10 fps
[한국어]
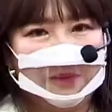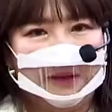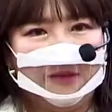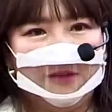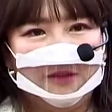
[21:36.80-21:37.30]
봐.
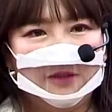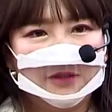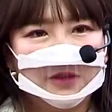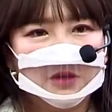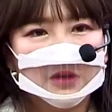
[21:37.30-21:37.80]

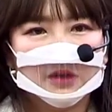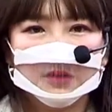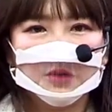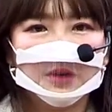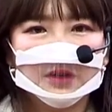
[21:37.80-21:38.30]
이게
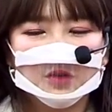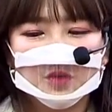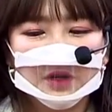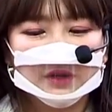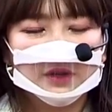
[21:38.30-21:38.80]
렇해볼까 이렇게
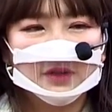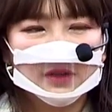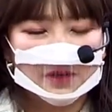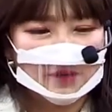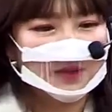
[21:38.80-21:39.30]
주면
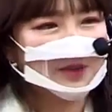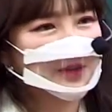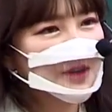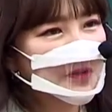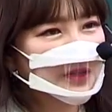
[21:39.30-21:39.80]
아,
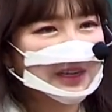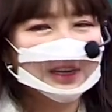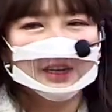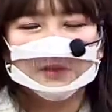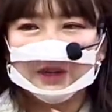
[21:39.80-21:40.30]
할 뻔했다.
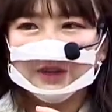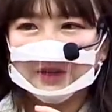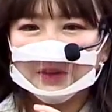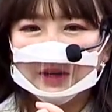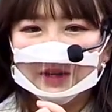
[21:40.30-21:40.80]
마이크
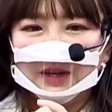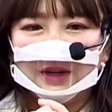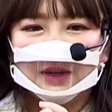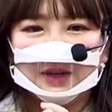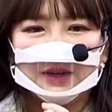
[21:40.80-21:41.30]
대고
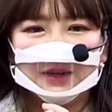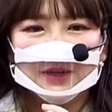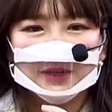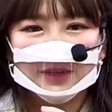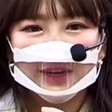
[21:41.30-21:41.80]

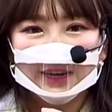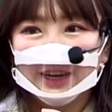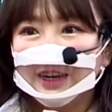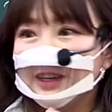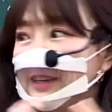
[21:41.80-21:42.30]

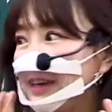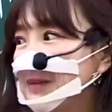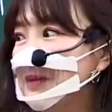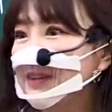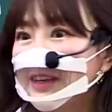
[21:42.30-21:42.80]
이렇게
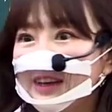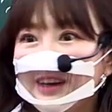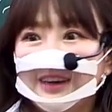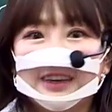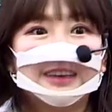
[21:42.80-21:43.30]

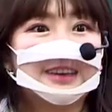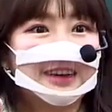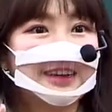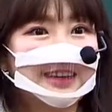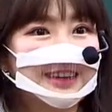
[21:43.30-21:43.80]

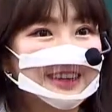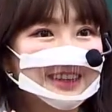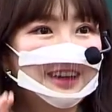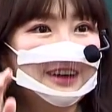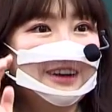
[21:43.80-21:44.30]
인간들은
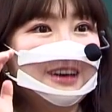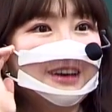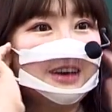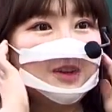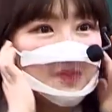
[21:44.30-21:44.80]

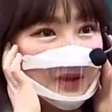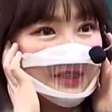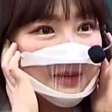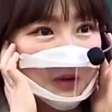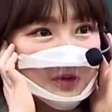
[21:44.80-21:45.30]

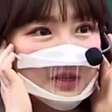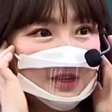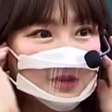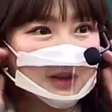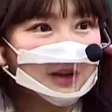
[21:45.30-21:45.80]
에어팟이나 버즈
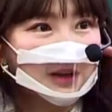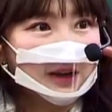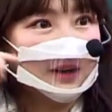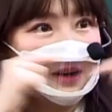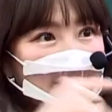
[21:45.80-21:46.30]
끼고 있 이렇게,
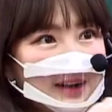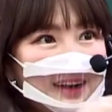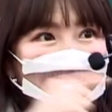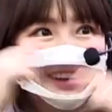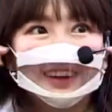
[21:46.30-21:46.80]

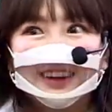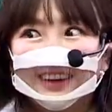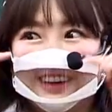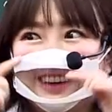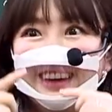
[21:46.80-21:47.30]

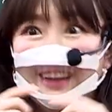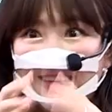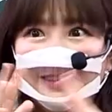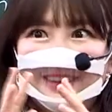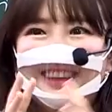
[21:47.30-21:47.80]

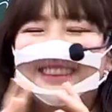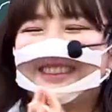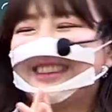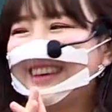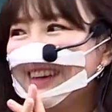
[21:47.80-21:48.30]

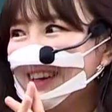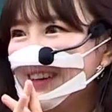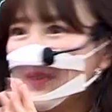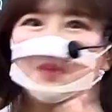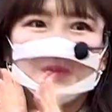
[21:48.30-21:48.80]
이렇게
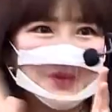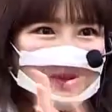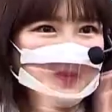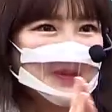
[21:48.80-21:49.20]
너무 소름